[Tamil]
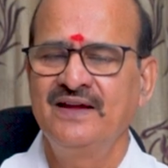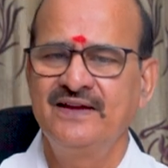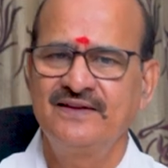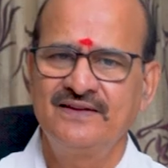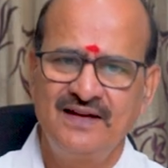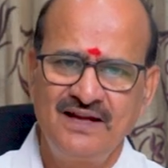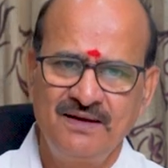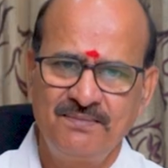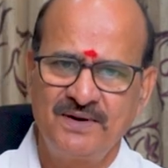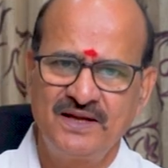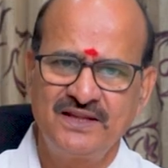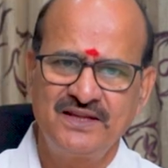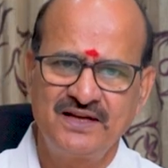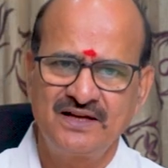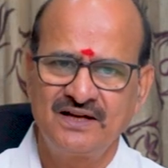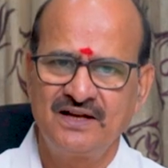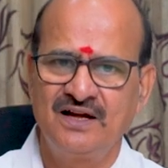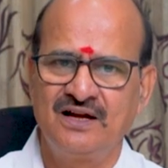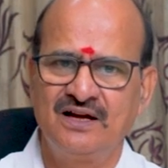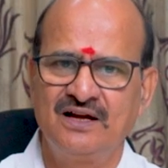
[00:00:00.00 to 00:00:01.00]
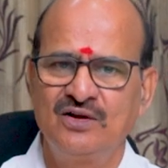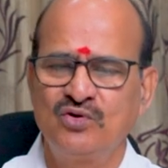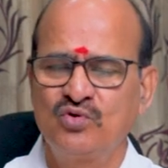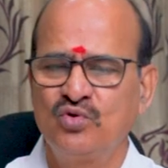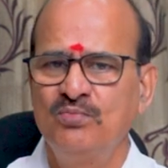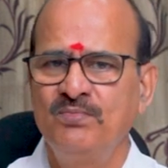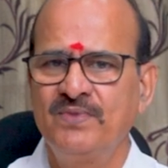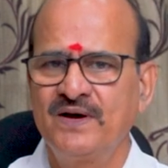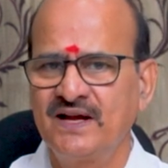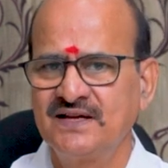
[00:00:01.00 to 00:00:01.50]
இதிலே பார்த்தீங்கன்னா
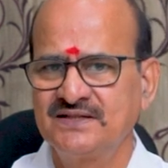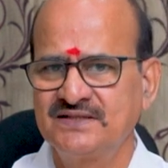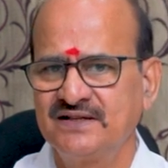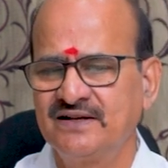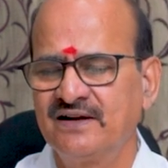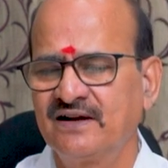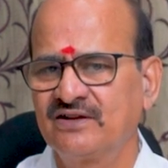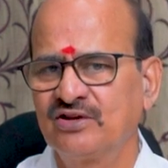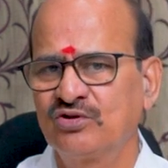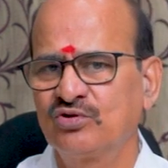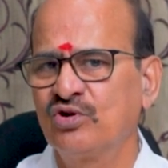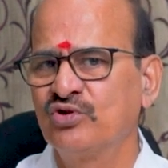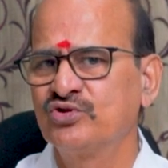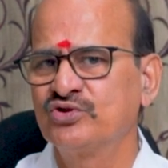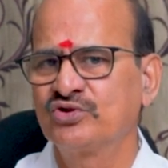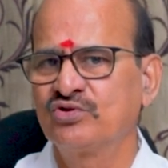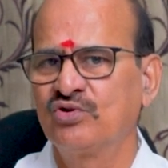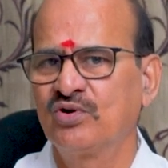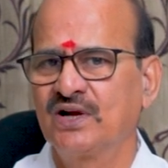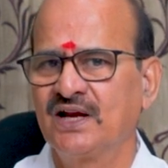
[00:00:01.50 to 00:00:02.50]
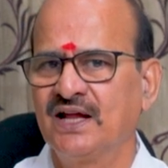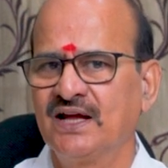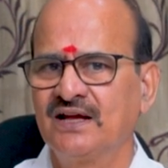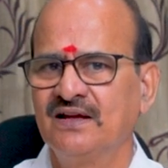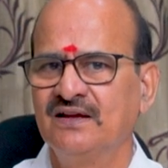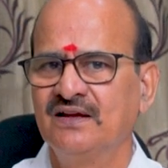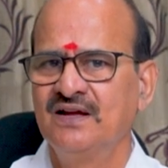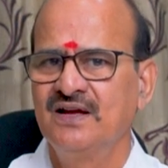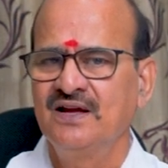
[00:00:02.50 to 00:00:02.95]
கும்பராசின்னு எடுத்துக்கிட்டோம்னு வச்சுக்கோங்களேன்